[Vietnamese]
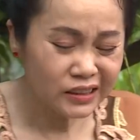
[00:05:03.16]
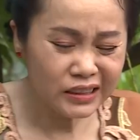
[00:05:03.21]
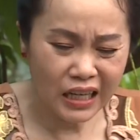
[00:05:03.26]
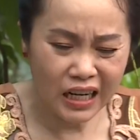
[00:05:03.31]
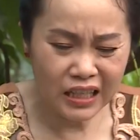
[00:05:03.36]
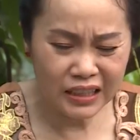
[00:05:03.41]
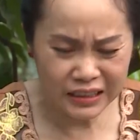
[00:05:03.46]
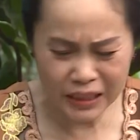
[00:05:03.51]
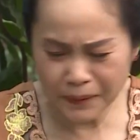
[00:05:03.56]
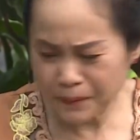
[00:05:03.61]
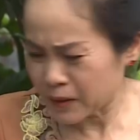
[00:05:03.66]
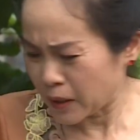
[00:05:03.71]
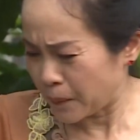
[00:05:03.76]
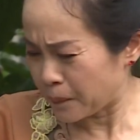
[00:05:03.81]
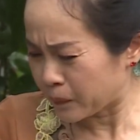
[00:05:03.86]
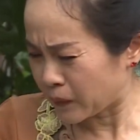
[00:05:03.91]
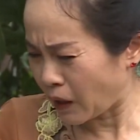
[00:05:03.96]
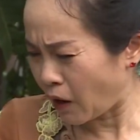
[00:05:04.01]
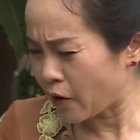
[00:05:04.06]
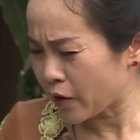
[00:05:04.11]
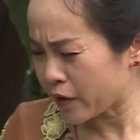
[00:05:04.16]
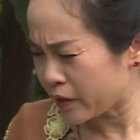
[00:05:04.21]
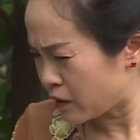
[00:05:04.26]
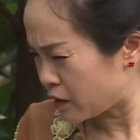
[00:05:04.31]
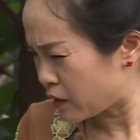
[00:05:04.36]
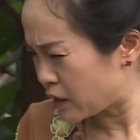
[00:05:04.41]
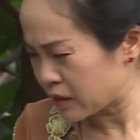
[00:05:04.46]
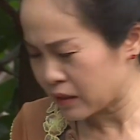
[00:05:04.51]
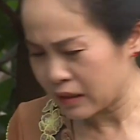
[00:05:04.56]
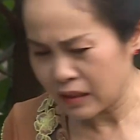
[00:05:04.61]
trời sắp sụp tối
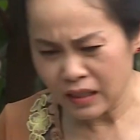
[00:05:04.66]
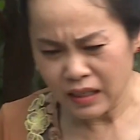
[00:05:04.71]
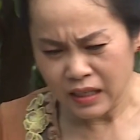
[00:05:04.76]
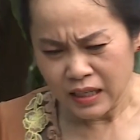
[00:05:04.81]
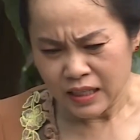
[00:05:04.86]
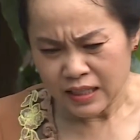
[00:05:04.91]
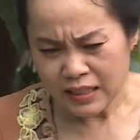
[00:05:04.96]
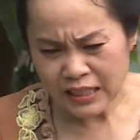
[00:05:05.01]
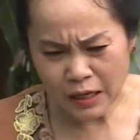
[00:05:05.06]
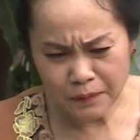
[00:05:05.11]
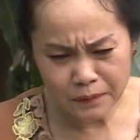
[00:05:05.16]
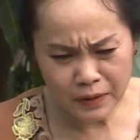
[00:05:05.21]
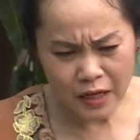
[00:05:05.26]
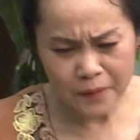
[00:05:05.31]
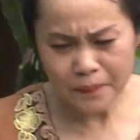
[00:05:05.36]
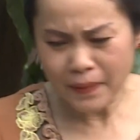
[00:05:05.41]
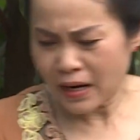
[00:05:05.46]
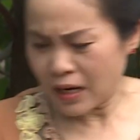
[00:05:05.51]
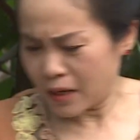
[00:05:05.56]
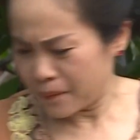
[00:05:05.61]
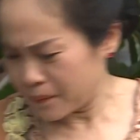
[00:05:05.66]
rồi á, sao hôm nay bay